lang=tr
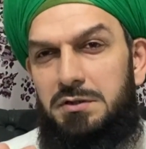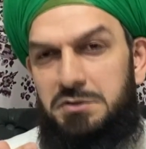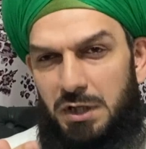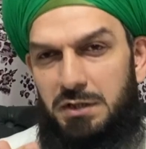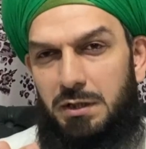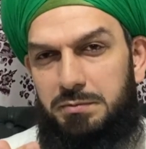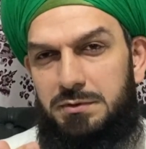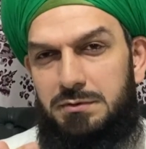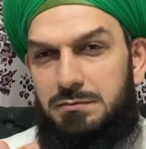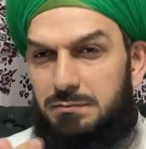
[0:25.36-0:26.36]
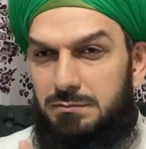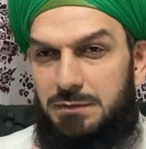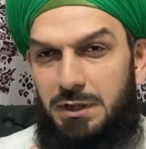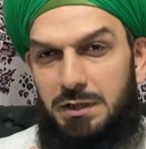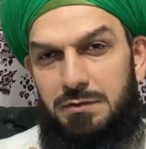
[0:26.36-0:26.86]
Çay yaptın.
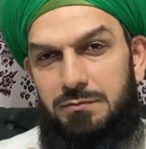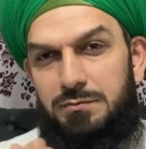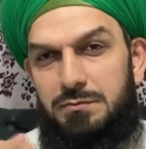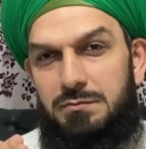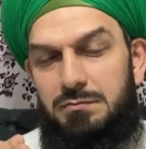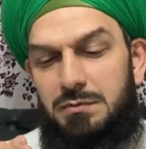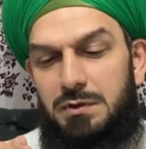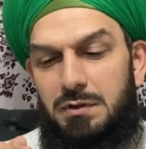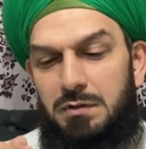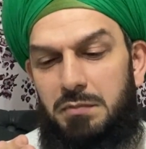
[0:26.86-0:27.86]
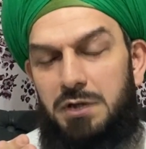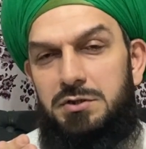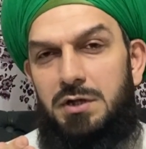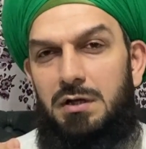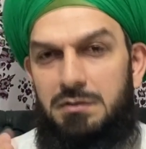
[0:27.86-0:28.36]
Keyif.
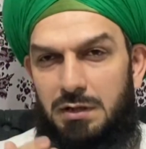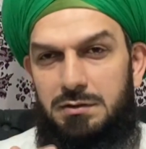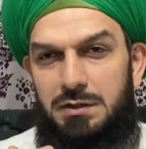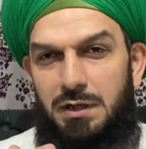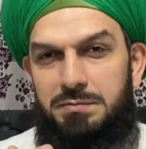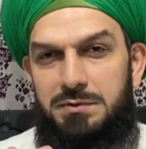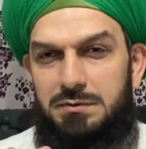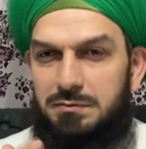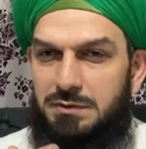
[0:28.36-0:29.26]
Başka tatlı yaptın.